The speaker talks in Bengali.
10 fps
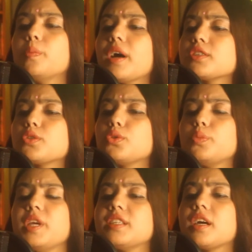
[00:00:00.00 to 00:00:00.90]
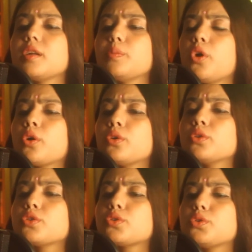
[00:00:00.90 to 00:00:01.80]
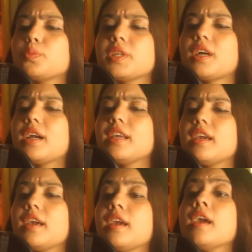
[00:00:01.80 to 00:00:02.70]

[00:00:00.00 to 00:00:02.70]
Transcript: বাস্তুভিটার ভগ্নস্তূপে দাঁড়িয়ে